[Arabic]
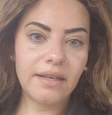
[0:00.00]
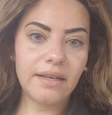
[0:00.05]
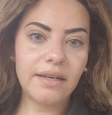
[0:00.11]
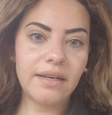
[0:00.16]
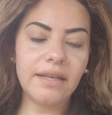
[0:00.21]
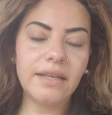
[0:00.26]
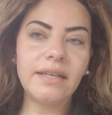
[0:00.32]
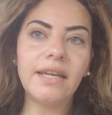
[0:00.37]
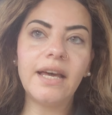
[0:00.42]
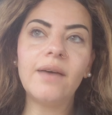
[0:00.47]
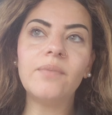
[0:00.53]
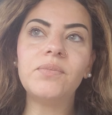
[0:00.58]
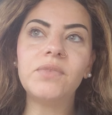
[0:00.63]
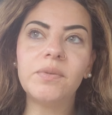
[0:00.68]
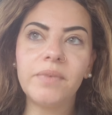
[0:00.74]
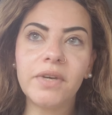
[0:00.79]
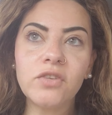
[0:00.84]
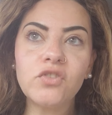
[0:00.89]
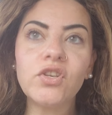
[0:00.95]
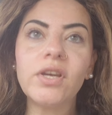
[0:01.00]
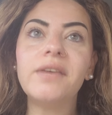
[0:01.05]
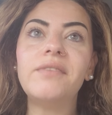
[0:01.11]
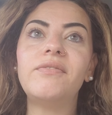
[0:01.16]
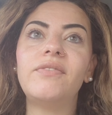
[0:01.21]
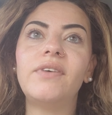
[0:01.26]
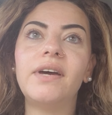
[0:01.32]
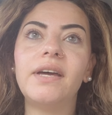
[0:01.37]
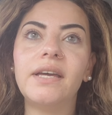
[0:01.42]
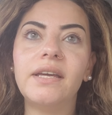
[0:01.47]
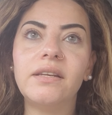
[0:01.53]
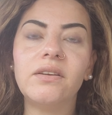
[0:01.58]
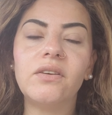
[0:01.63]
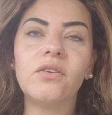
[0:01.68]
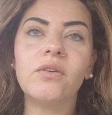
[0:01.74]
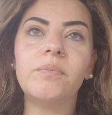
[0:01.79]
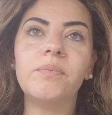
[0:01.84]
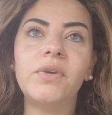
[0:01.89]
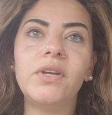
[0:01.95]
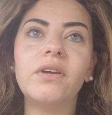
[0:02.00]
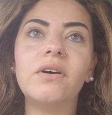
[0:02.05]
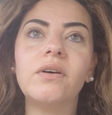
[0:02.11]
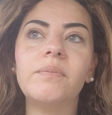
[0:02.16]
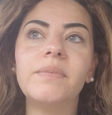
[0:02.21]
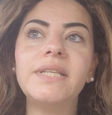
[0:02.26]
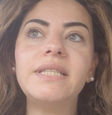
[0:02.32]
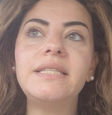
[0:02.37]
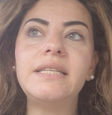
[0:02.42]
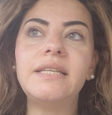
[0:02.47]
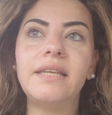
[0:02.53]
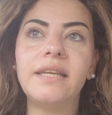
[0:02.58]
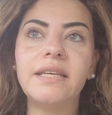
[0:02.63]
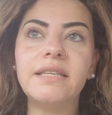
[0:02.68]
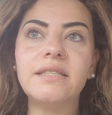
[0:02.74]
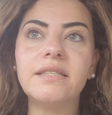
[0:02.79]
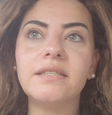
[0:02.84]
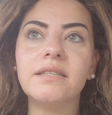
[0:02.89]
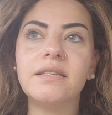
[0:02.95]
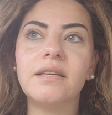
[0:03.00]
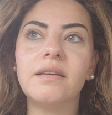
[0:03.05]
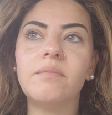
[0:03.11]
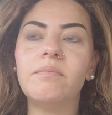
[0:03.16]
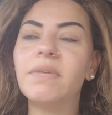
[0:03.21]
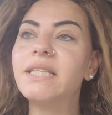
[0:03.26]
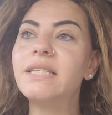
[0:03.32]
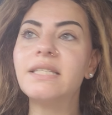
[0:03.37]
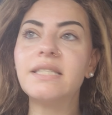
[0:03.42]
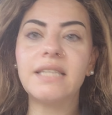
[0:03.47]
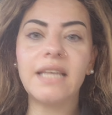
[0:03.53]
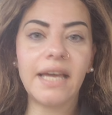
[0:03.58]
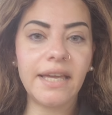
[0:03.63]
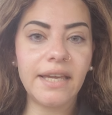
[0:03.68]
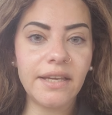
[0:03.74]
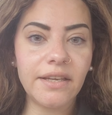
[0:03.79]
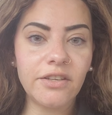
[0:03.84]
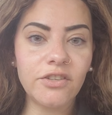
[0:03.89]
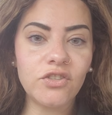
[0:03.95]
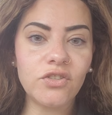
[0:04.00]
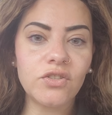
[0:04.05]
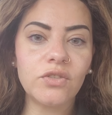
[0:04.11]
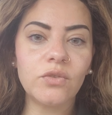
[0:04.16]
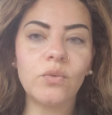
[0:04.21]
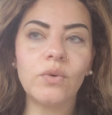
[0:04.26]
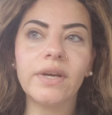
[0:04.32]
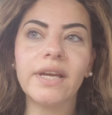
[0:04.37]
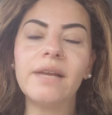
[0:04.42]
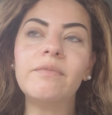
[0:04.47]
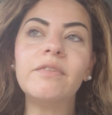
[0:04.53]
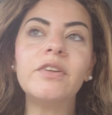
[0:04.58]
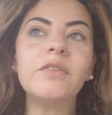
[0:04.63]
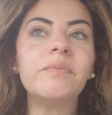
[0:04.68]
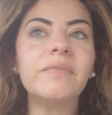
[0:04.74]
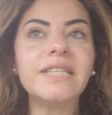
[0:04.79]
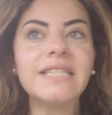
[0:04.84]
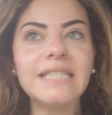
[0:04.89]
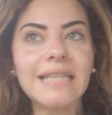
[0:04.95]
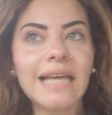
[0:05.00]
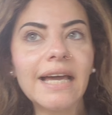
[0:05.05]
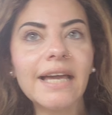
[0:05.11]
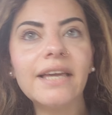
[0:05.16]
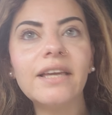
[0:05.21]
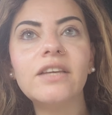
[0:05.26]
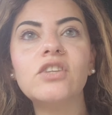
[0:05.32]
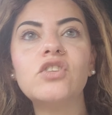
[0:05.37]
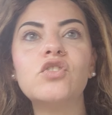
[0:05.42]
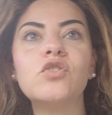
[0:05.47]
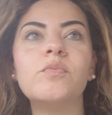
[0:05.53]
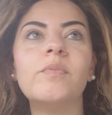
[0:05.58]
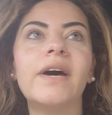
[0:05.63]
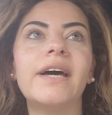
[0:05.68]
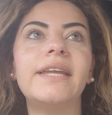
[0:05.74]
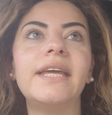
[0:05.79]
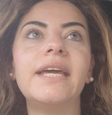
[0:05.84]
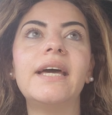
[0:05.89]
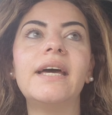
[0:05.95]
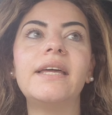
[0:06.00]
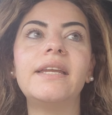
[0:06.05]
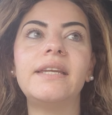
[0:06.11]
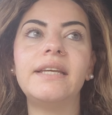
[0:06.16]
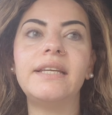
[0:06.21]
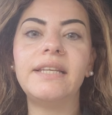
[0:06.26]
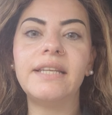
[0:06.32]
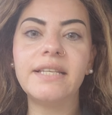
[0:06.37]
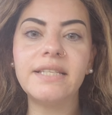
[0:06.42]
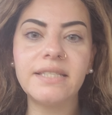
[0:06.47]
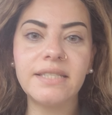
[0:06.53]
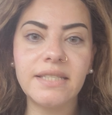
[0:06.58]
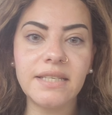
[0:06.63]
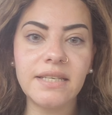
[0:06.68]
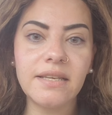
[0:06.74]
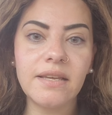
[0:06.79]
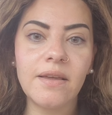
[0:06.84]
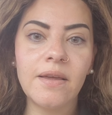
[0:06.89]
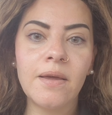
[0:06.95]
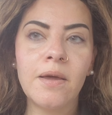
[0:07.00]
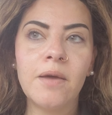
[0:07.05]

لانها بتبقى شايفه ان ربنا مدي ناس ما تستحقش وكلمه ما تستحقش معناها ان الناس دي